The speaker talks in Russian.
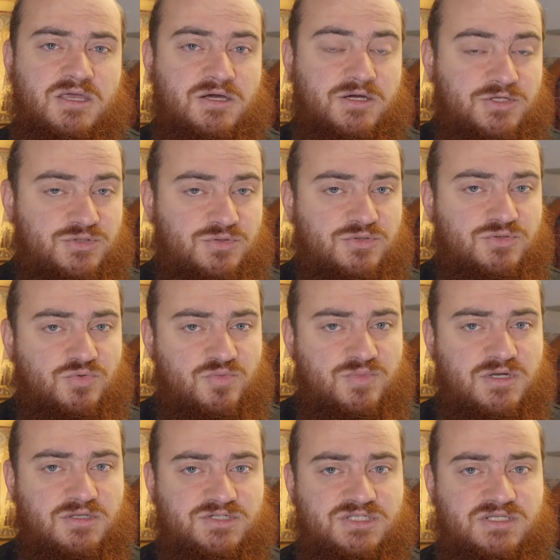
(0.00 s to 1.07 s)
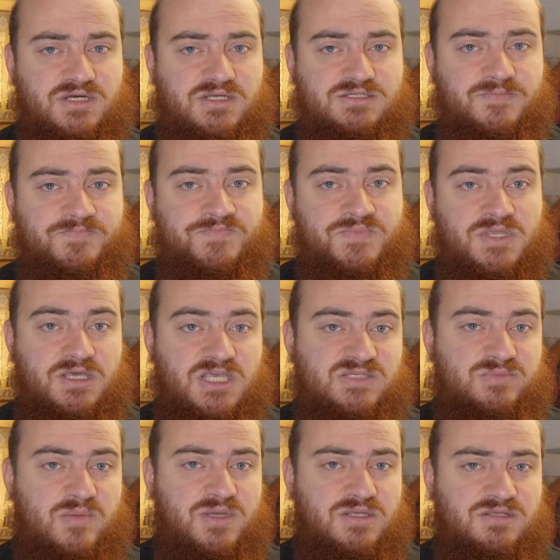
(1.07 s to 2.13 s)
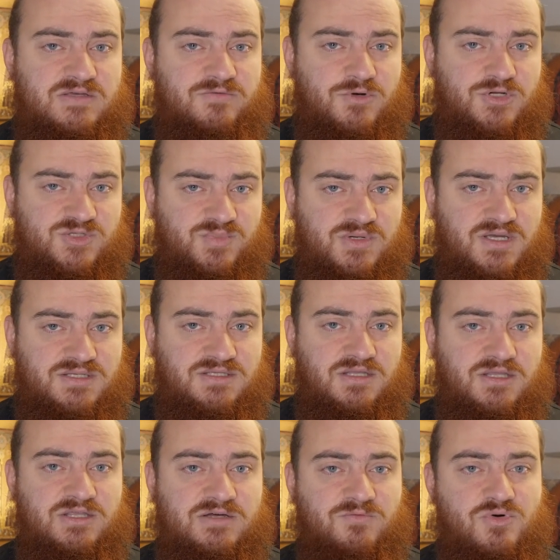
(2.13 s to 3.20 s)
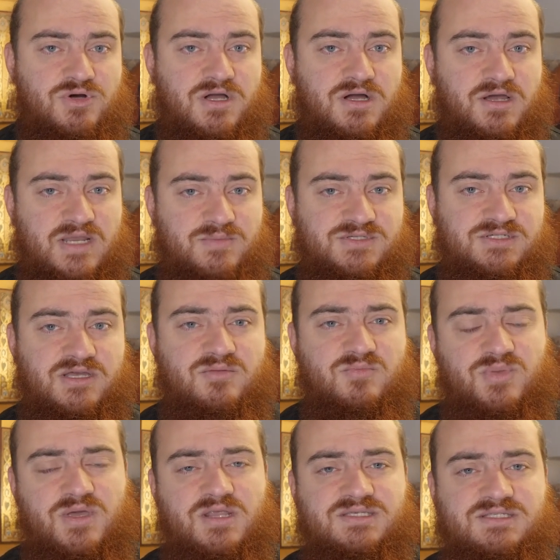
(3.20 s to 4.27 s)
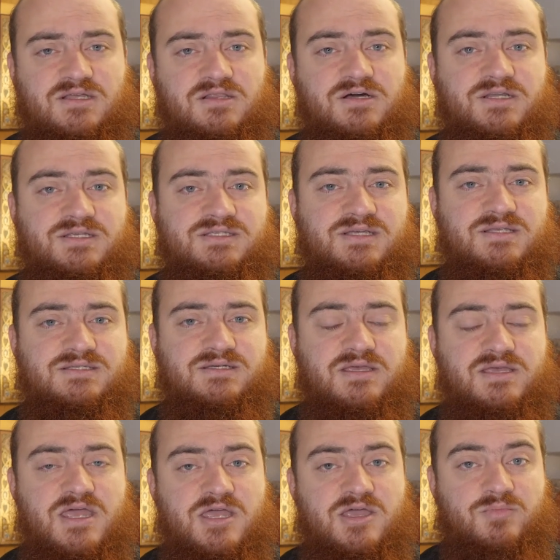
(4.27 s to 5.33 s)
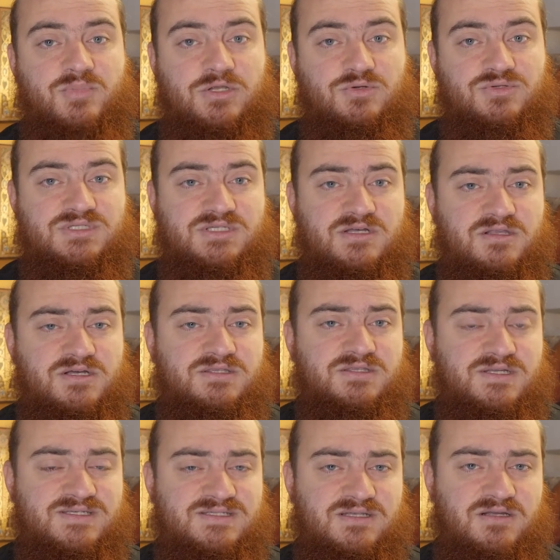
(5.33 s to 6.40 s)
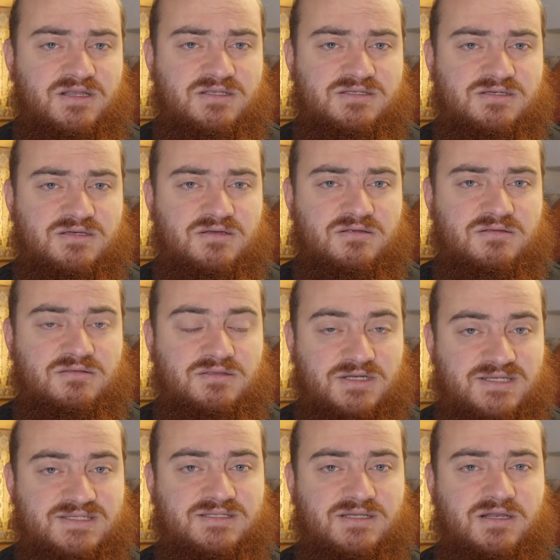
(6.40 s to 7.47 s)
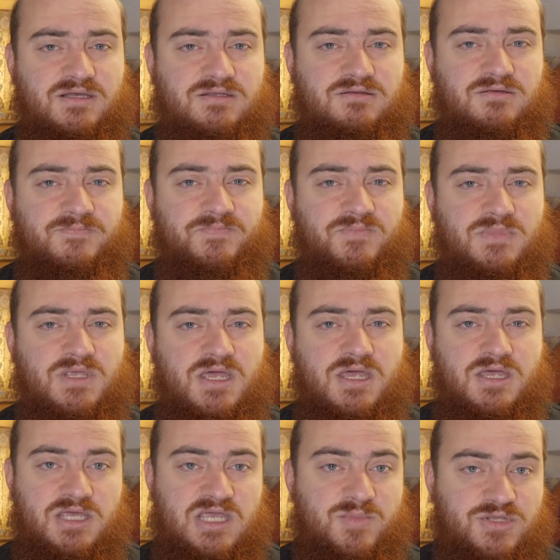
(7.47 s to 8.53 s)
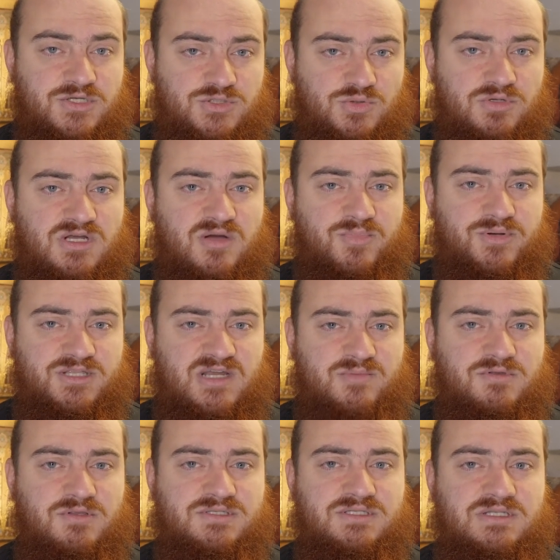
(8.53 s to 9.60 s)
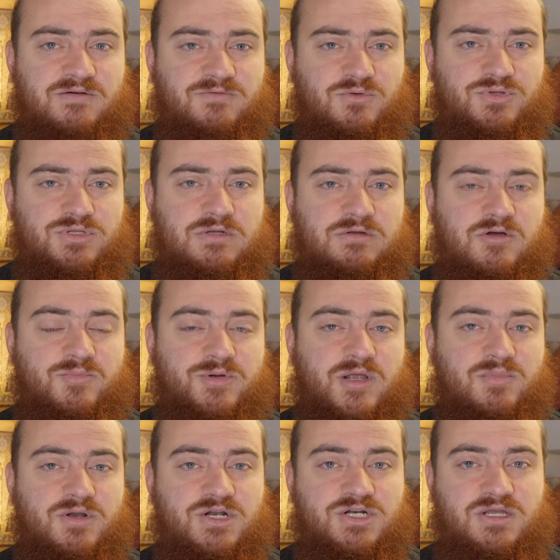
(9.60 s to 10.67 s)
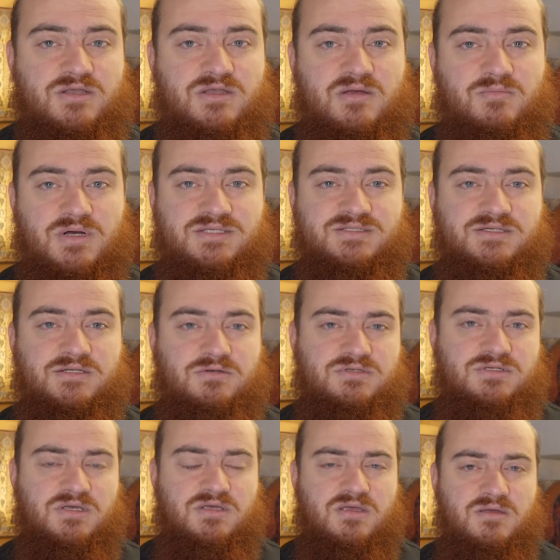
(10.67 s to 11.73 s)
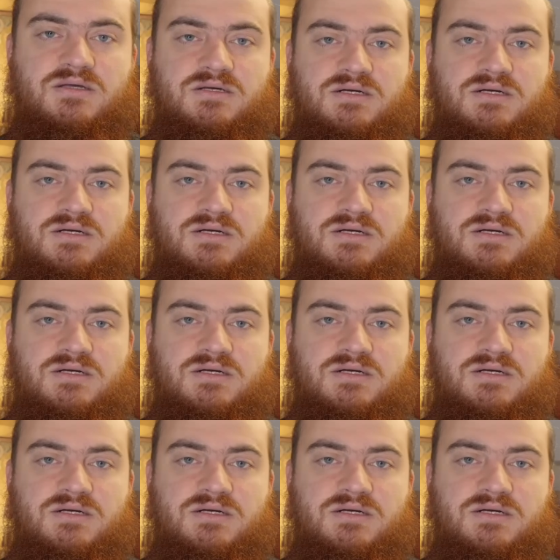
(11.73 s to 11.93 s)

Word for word: Христос умел ждать, и с момента его распятия до того, как Римская империя стала христианской, пройдет целых три столетия. триста лет. Именно столько потребовалось для внутреннего преображения массы людей.